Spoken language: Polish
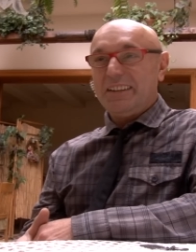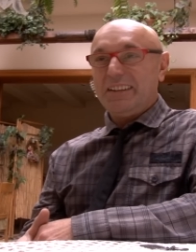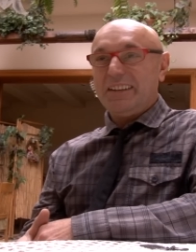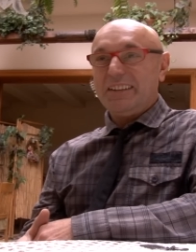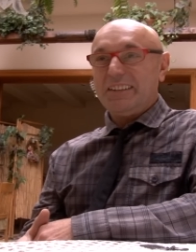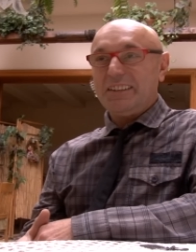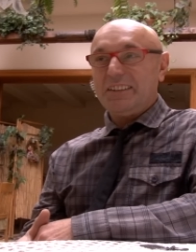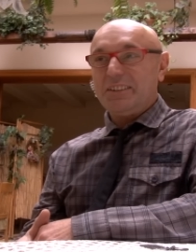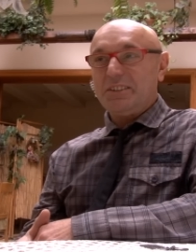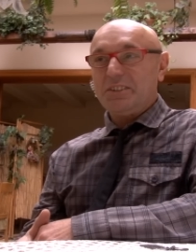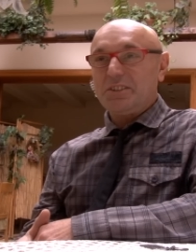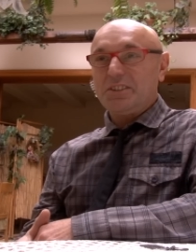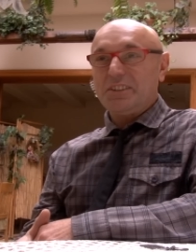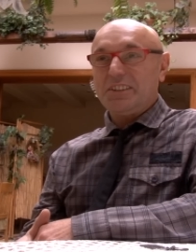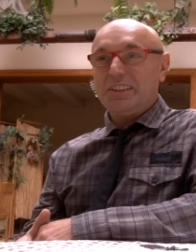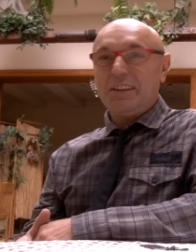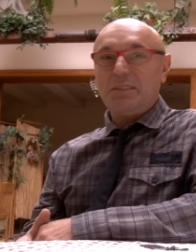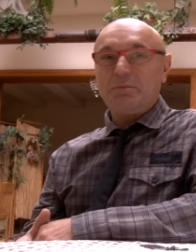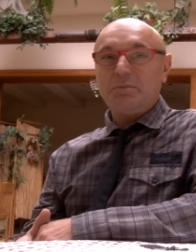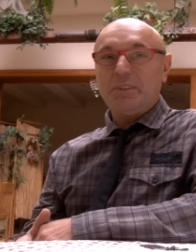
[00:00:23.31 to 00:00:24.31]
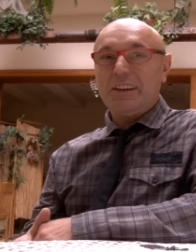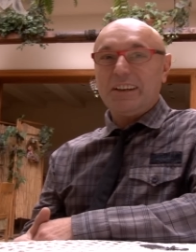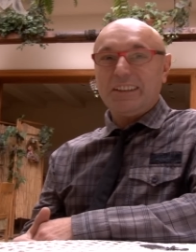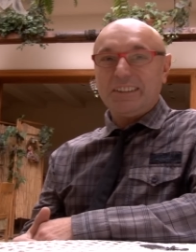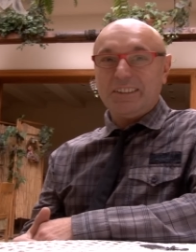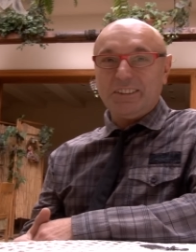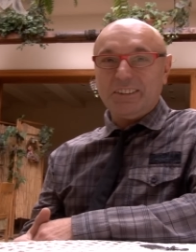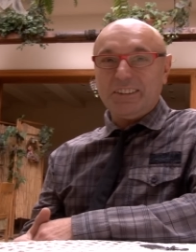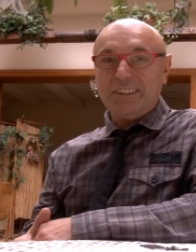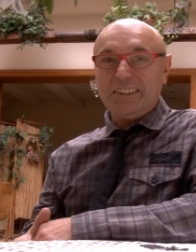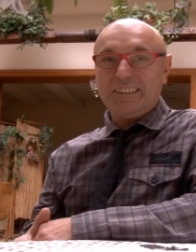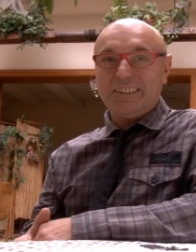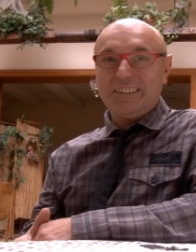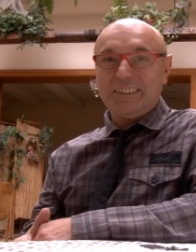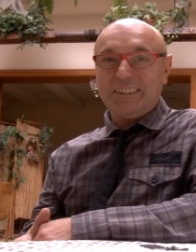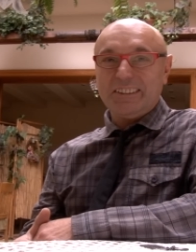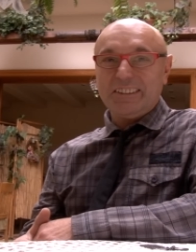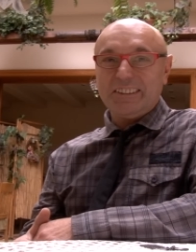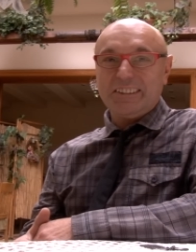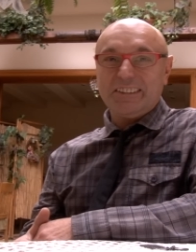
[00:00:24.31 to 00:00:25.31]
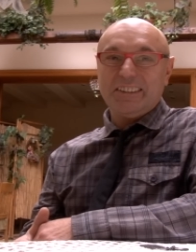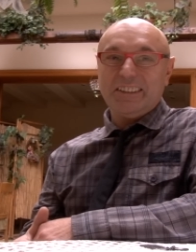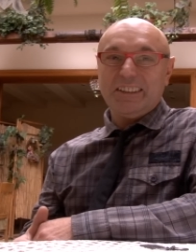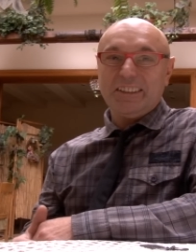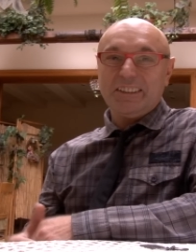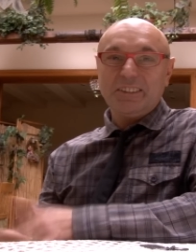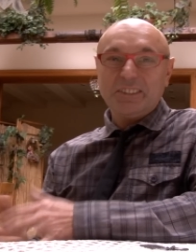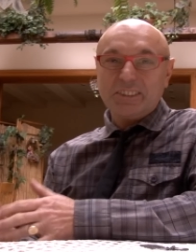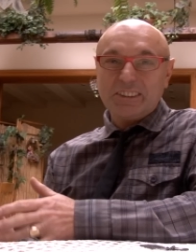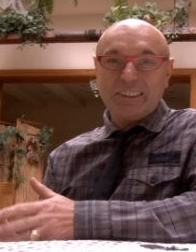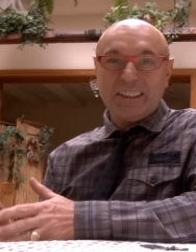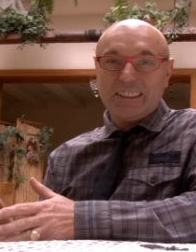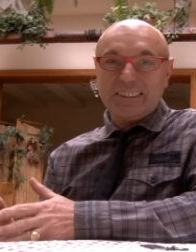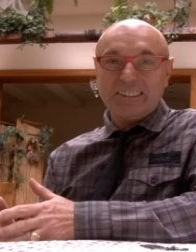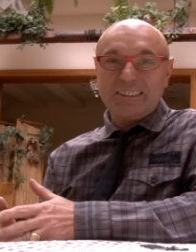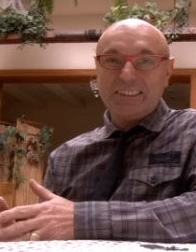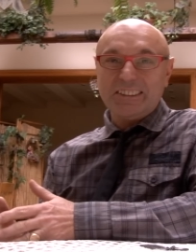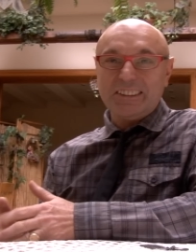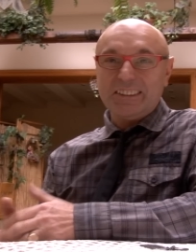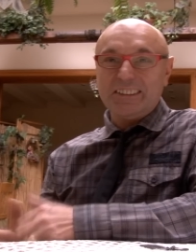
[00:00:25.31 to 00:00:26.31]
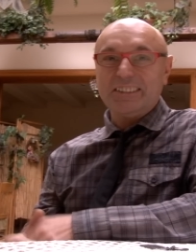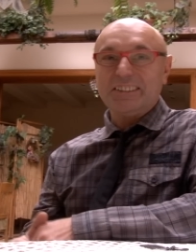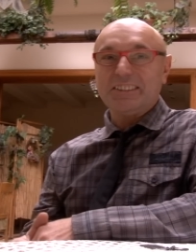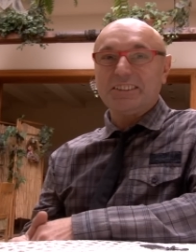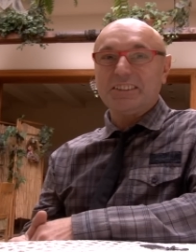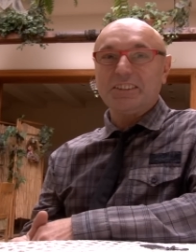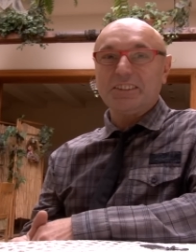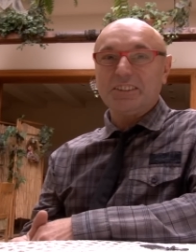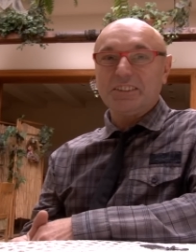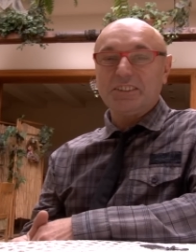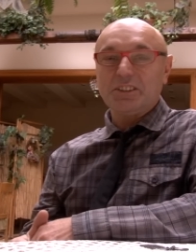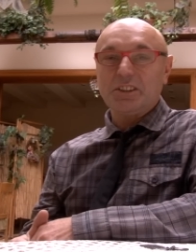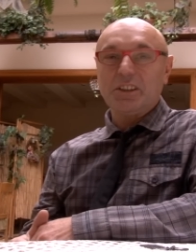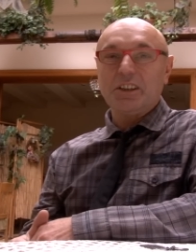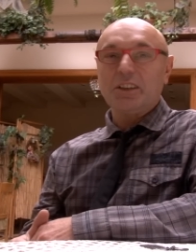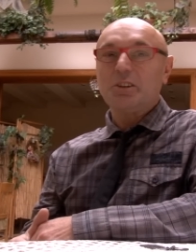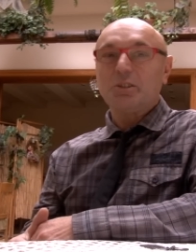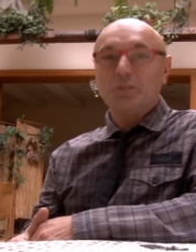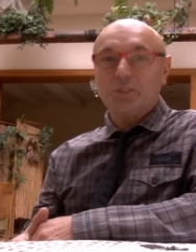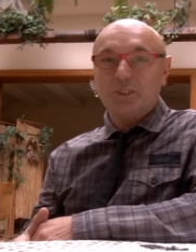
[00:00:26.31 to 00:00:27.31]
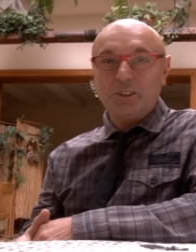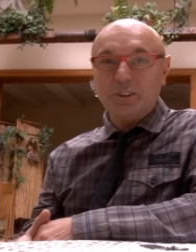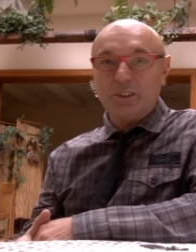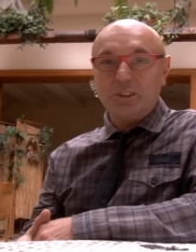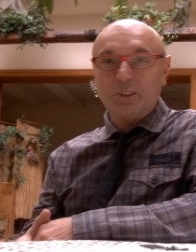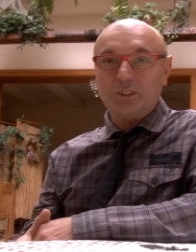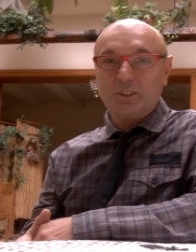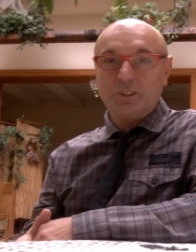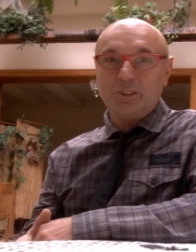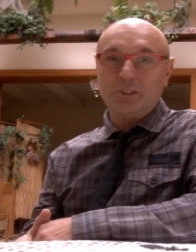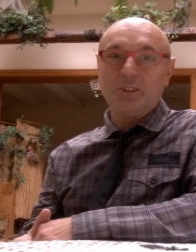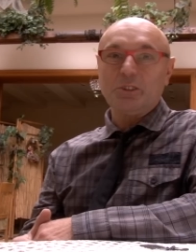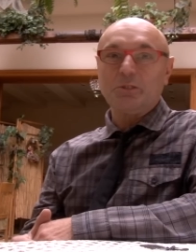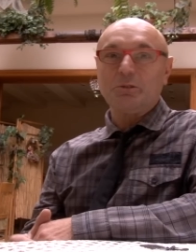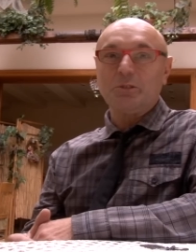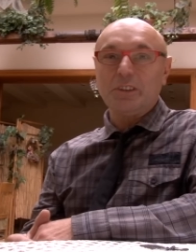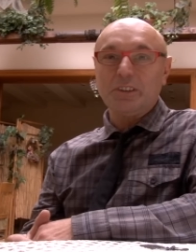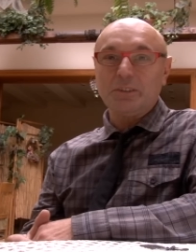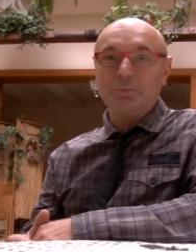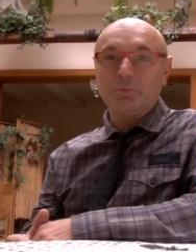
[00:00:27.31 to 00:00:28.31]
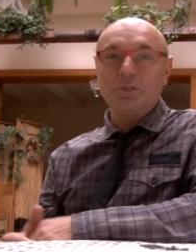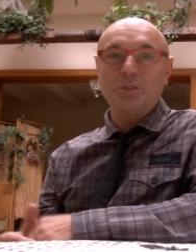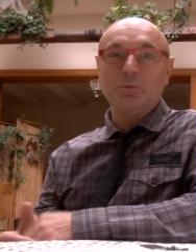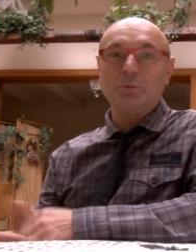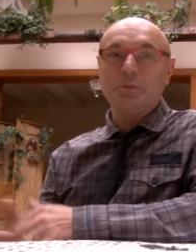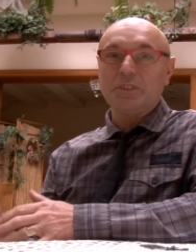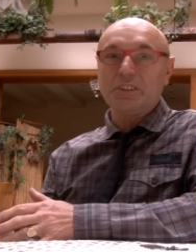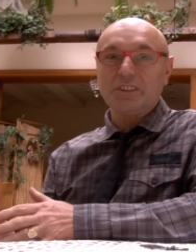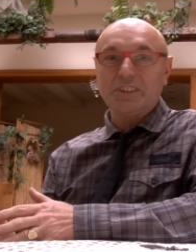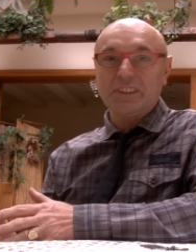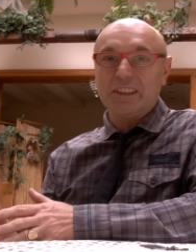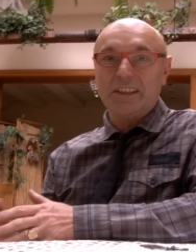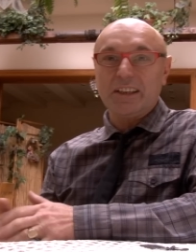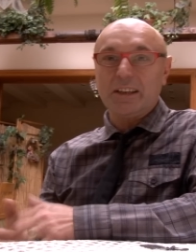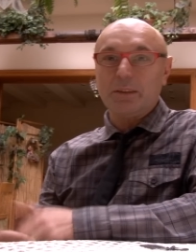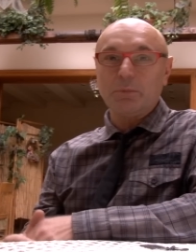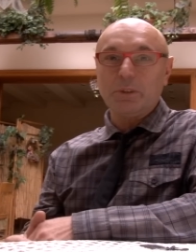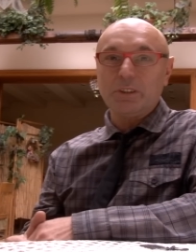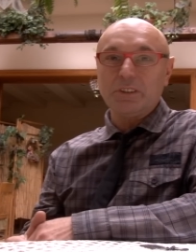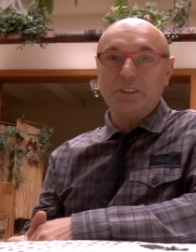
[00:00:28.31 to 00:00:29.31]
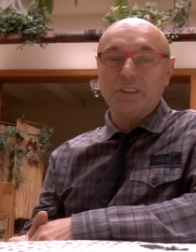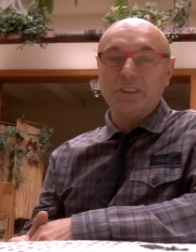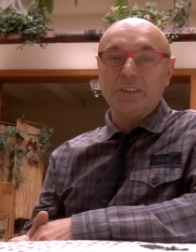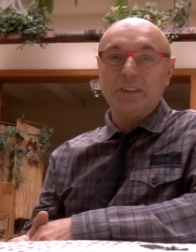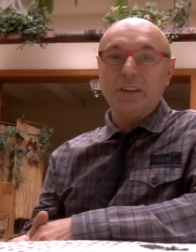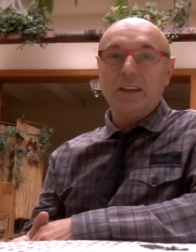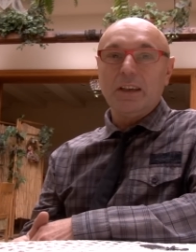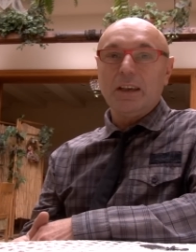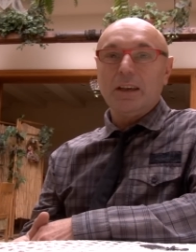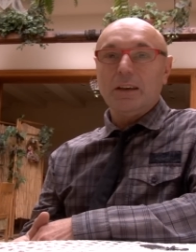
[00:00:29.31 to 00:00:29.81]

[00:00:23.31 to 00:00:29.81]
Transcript: dlatego że dla mnie katolik to jest jednoznaczne, że trzeba chodzić do kościoła, przyjmować sakramenty,